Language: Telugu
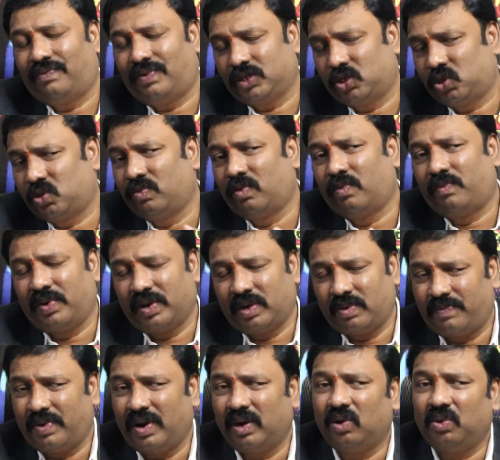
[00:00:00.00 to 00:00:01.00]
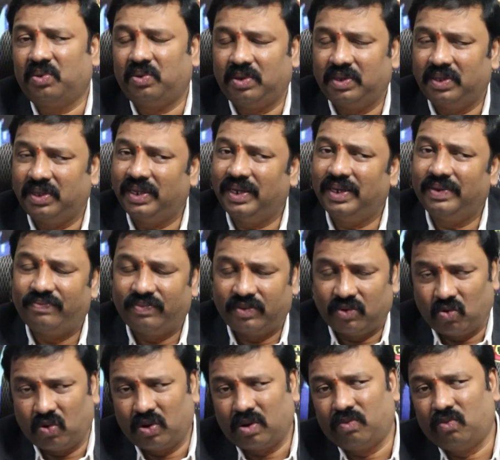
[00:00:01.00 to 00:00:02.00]
ఫస్ట్ ముప్పై రూపాయల్లో ఉన్నది
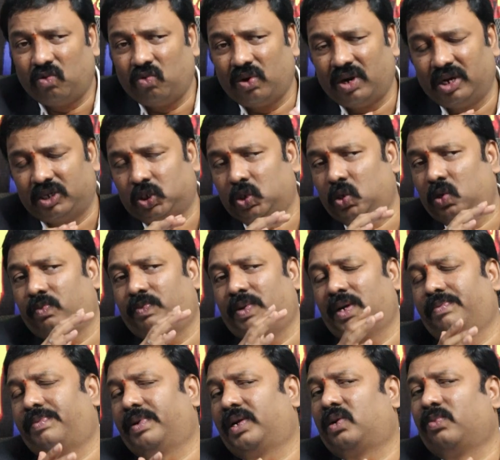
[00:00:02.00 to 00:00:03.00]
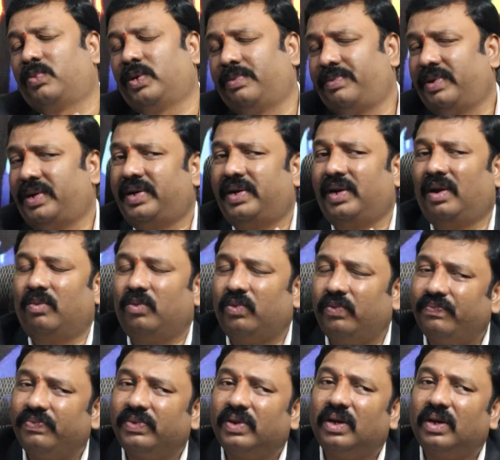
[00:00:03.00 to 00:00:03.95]
ఒక మూడు లక్షల రూపాయలు పెట్టుబడి పెట్టాము